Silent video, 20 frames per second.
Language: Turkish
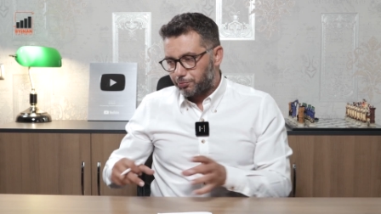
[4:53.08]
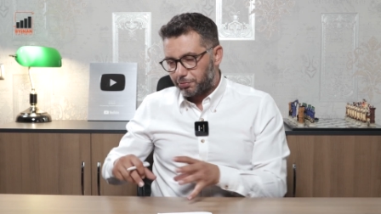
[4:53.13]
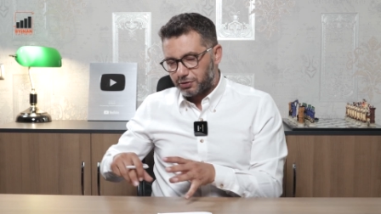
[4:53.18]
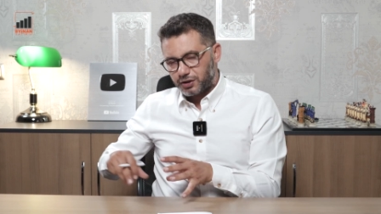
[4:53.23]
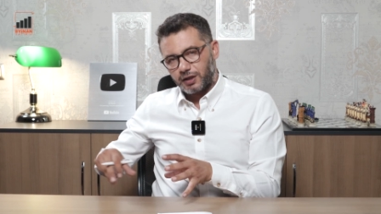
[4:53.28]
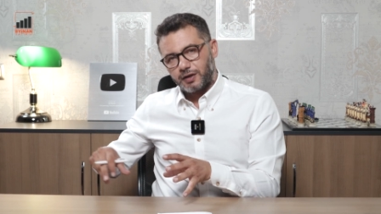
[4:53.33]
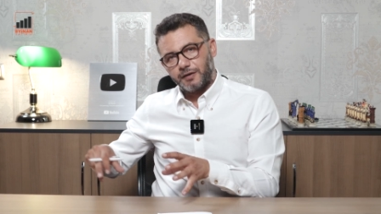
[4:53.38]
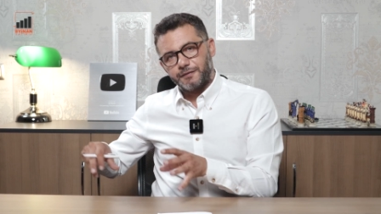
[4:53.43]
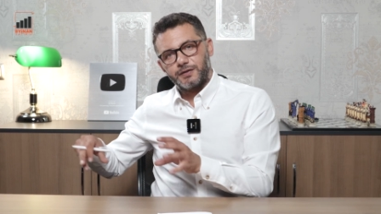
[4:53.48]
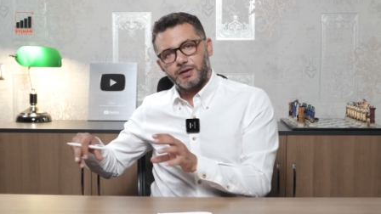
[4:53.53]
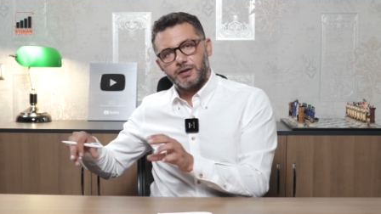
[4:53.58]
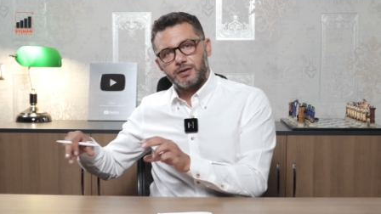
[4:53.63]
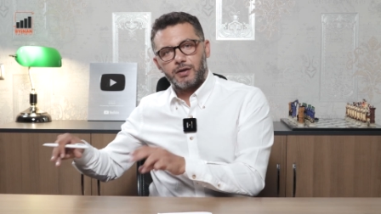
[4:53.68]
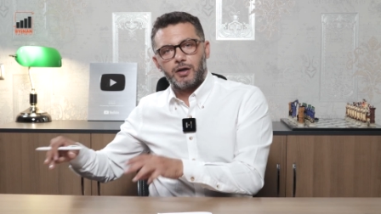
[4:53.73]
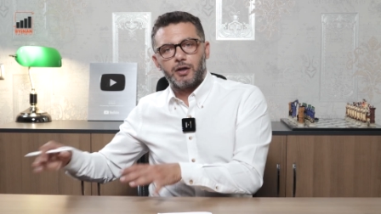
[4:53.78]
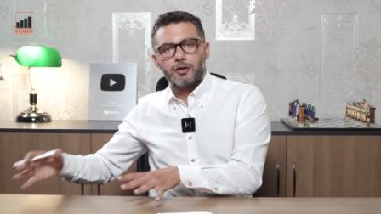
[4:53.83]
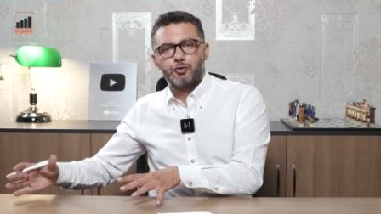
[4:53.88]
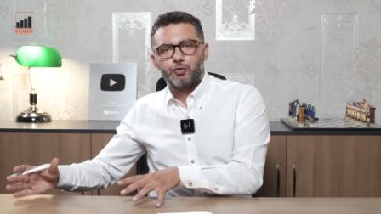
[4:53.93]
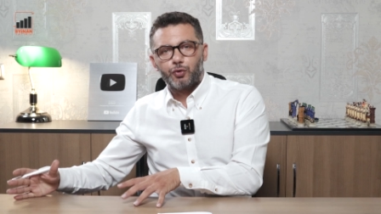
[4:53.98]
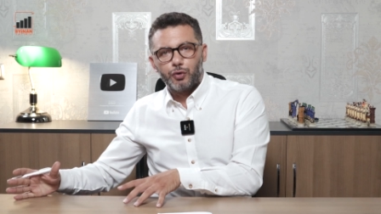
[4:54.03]
bir taraftan
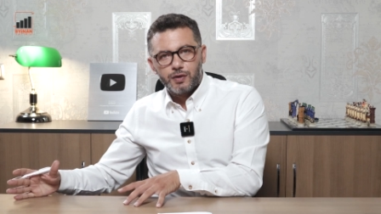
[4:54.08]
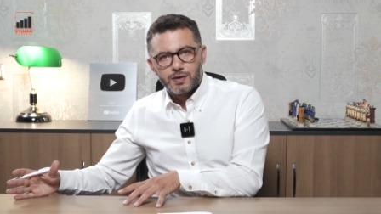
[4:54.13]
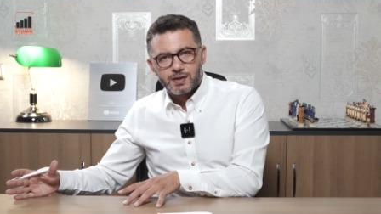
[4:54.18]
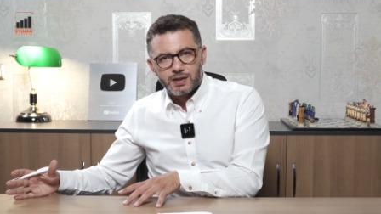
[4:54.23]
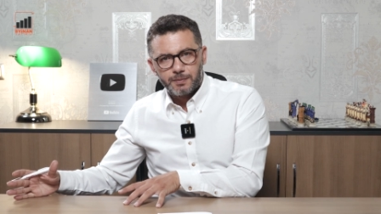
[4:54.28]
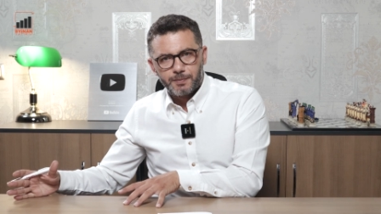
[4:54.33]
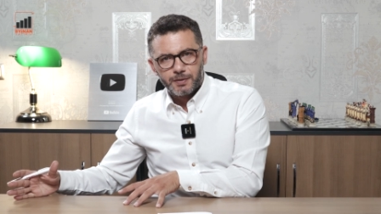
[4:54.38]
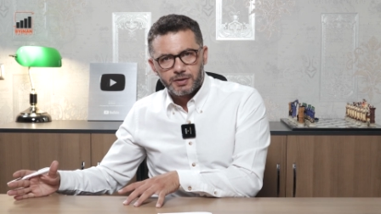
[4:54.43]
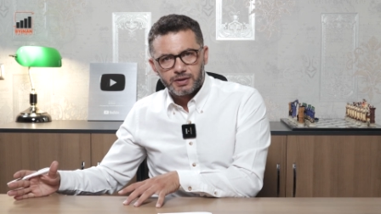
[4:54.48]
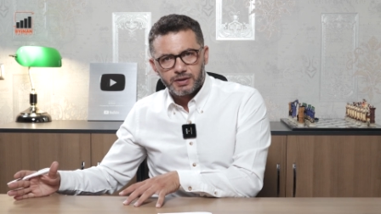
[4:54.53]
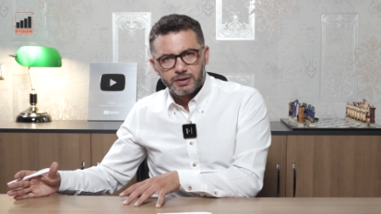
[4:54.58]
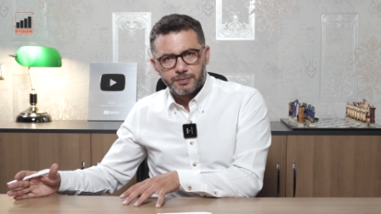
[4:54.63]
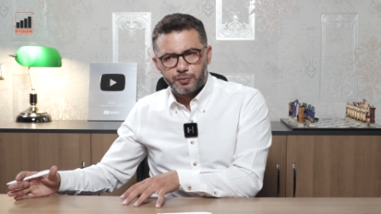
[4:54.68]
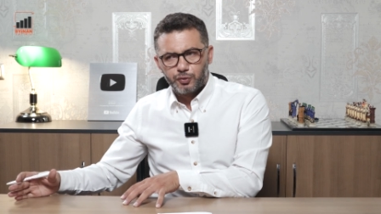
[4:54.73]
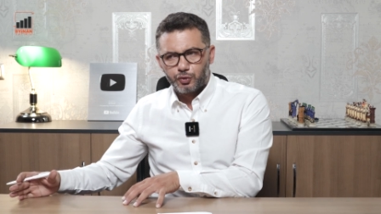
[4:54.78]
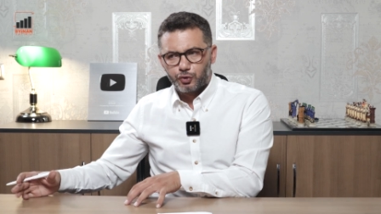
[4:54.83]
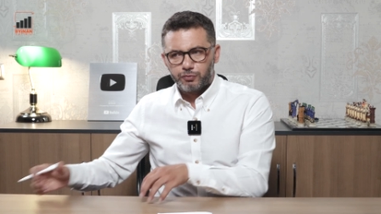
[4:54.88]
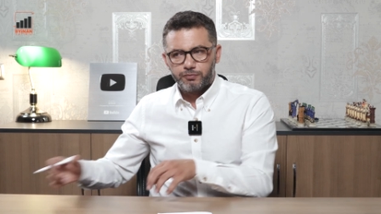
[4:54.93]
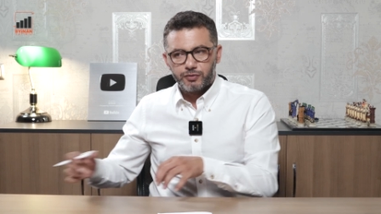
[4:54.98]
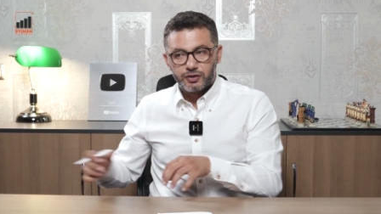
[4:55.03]
altcoin sepeti
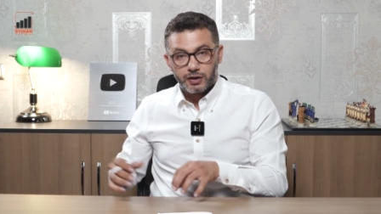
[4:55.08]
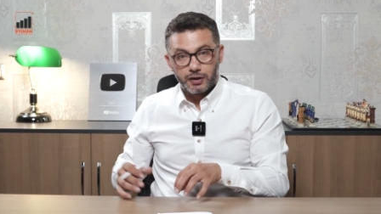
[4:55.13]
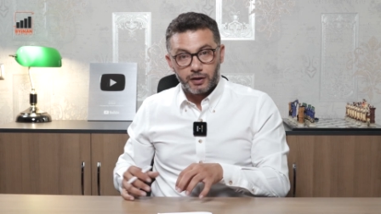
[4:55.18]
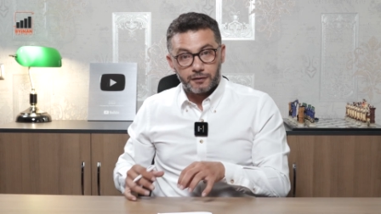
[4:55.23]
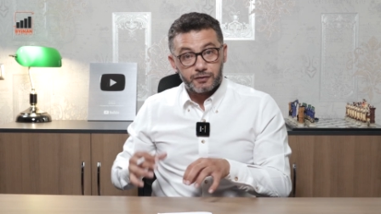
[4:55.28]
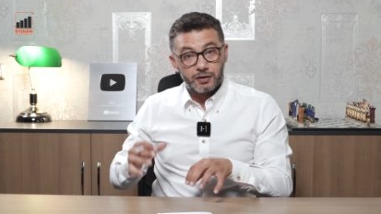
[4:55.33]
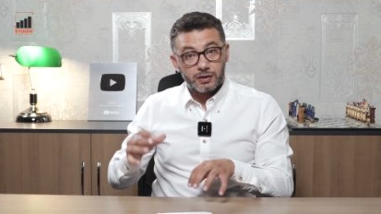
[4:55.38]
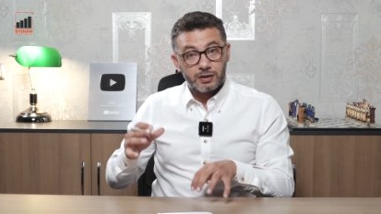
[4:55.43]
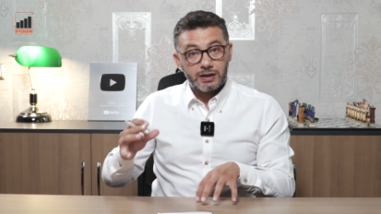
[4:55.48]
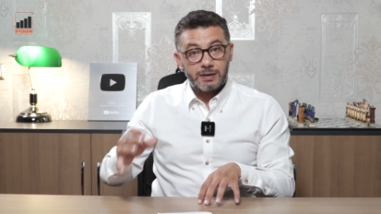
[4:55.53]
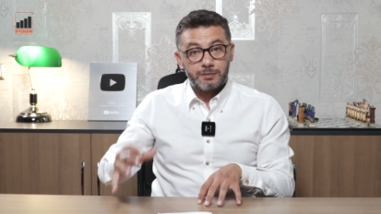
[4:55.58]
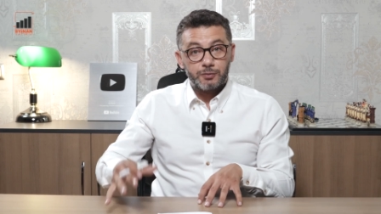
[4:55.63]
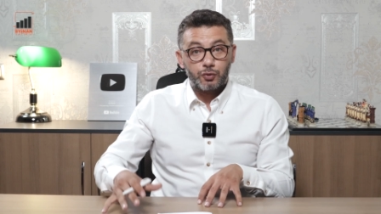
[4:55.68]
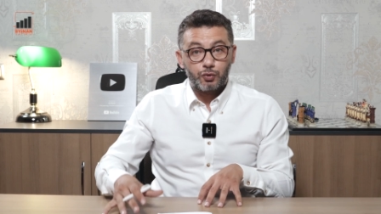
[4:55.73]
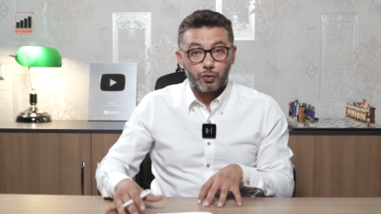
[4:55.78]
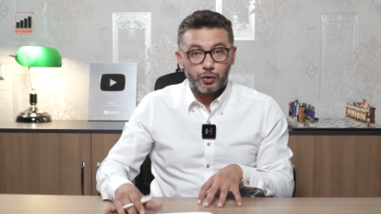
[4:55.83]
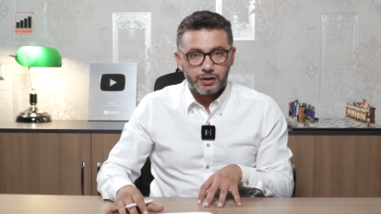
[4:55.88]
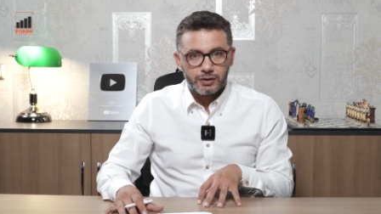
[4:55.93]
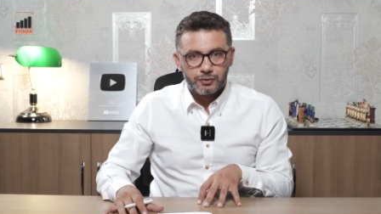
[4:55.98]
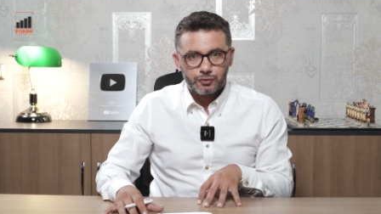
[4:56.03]
yapıyorum, bir taraftan elimde
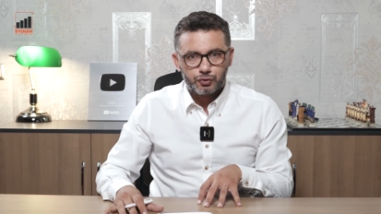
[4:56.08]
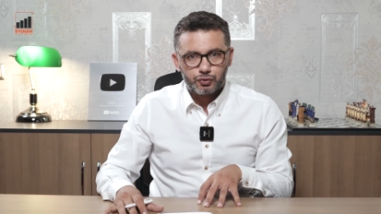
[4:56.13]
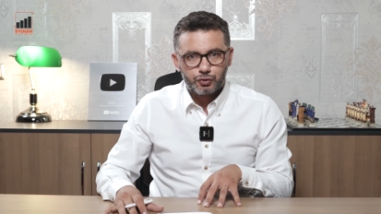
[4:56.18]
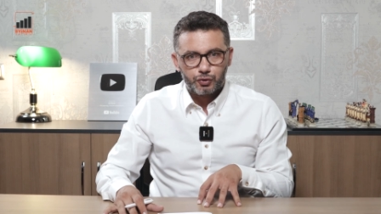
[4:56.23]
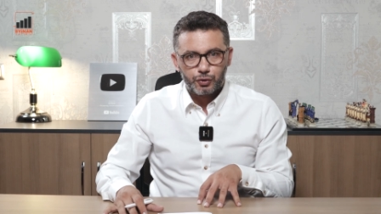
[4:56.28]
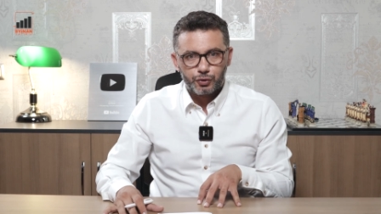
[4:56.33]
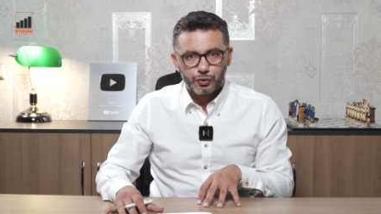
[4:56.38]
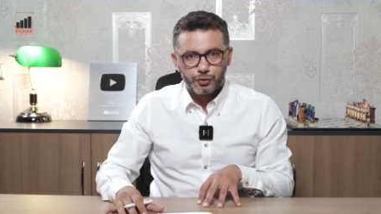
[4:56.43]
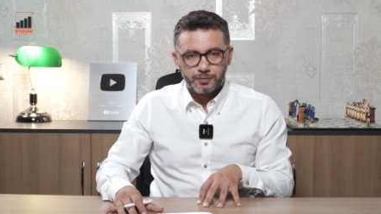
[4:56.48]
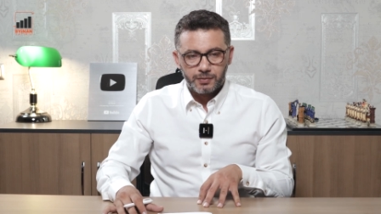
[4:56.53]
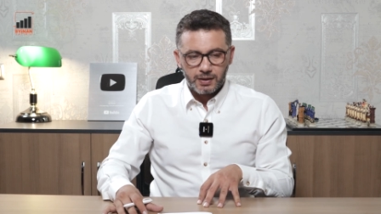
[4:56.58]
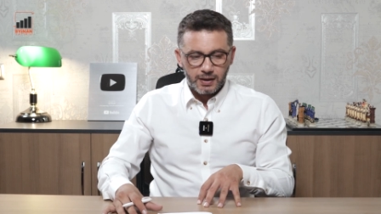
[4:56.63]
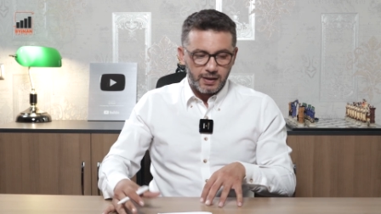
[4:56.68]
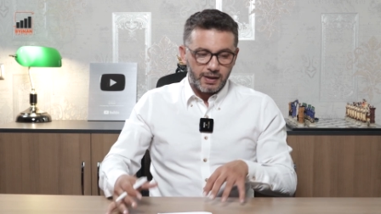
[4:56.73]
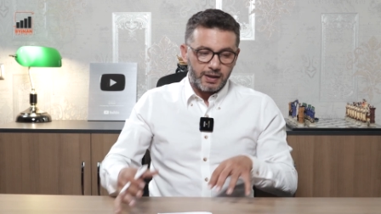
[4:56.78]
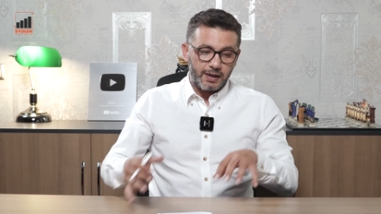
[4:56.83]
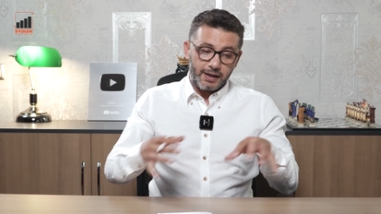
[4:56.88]
coin tutuyorum.